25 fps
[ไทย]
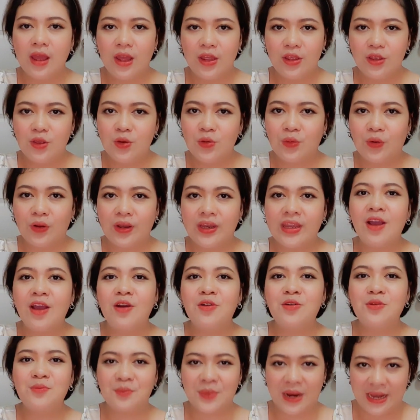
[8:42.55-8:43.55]
อยู่คนเดียว
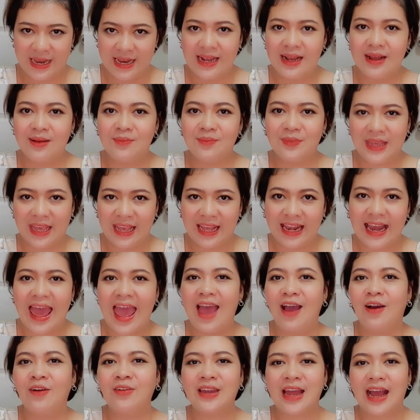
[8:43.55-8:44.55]
เหมือนเดิมอีกแล้
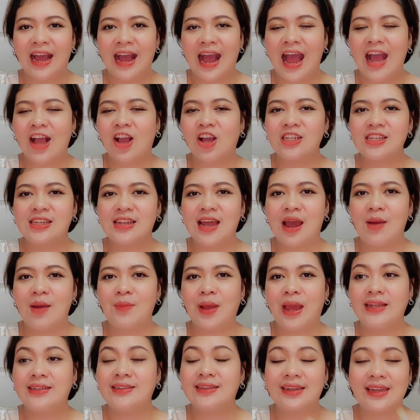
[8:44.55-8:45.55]
วนะคะก็จะทำให้
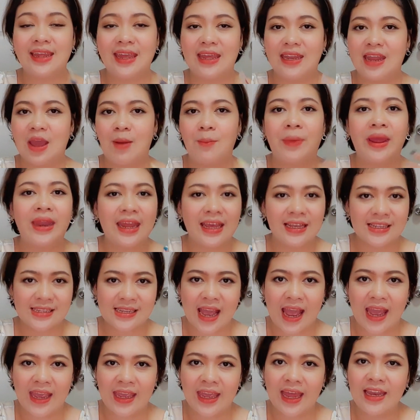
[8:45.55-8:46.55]
เสน่ห์เนี่ยไม่ได้ใช้
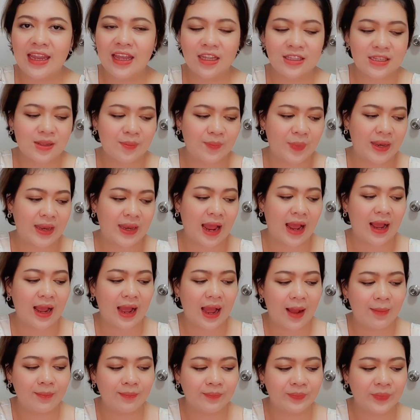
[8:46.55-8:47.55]
อันนี้ก็จะเป็นทั้ง
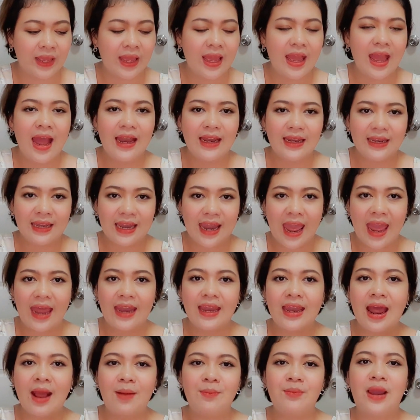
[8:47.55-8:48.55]
คำแนะ
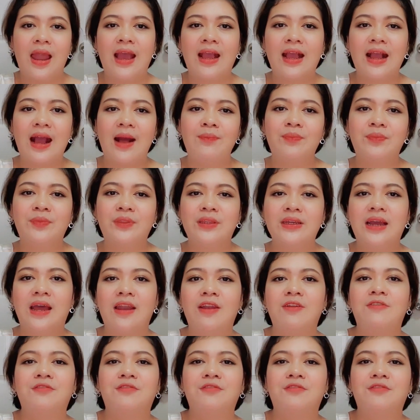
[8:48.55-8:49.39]
นำและคำเตือน